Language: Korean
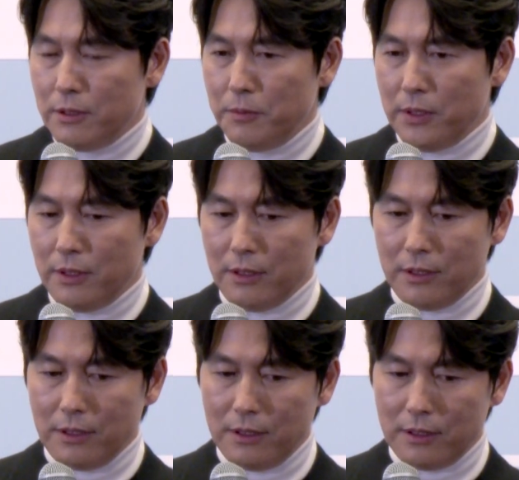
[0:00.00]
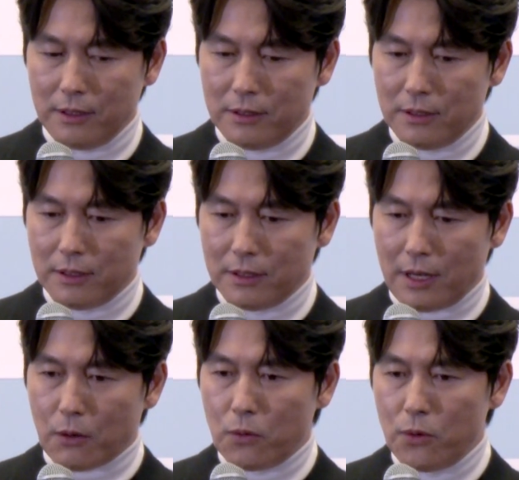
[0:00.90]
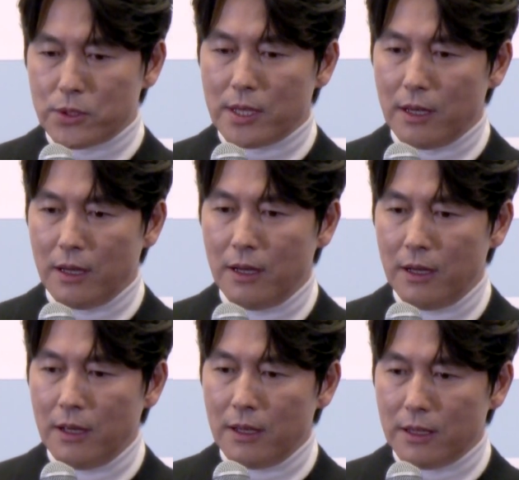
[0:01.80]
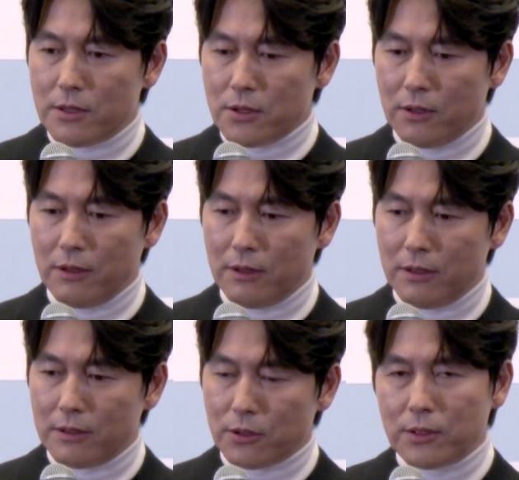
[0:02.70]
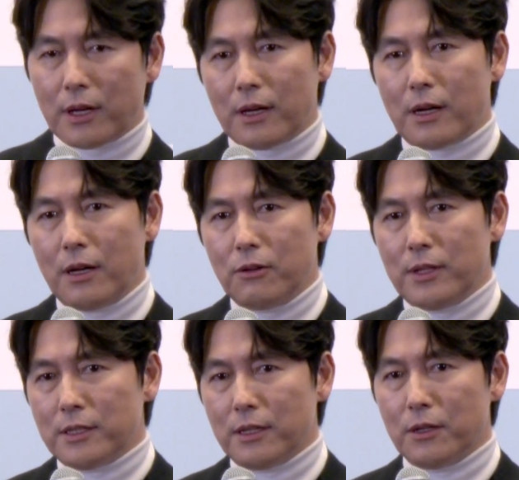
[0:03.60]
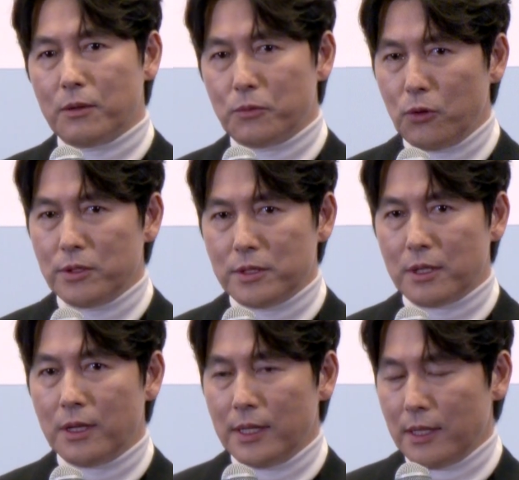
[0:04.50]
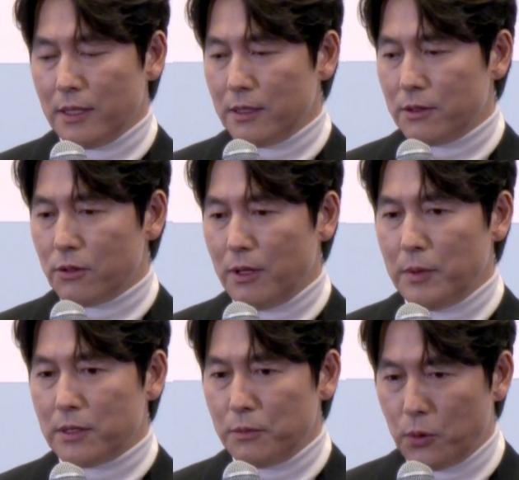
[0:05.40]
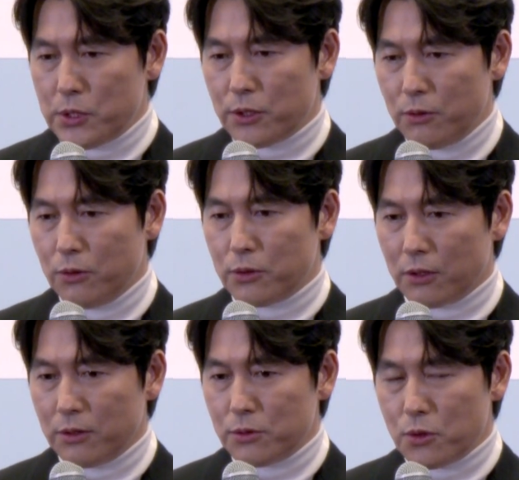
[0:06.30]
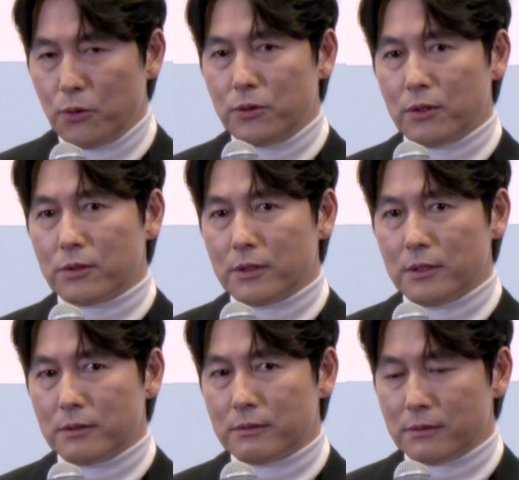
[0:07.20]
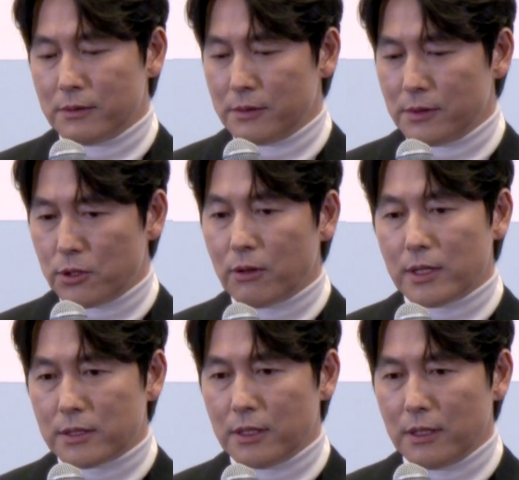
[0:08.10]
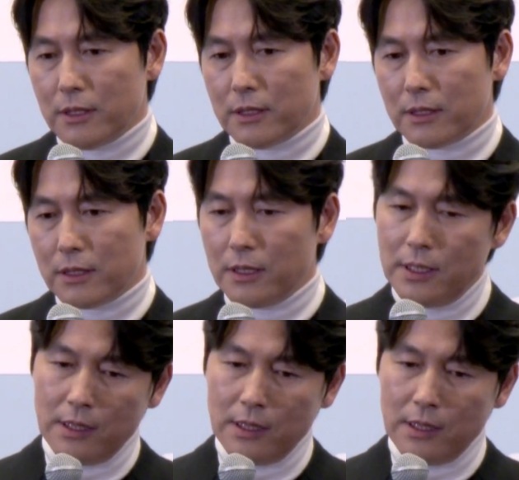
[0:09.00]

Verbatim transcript: 의미를 갖고자 해서 선택한 건 아니에요. 물론 이제 드라마를 보시고 어떤 좋은 어떤 청각장, 그러니까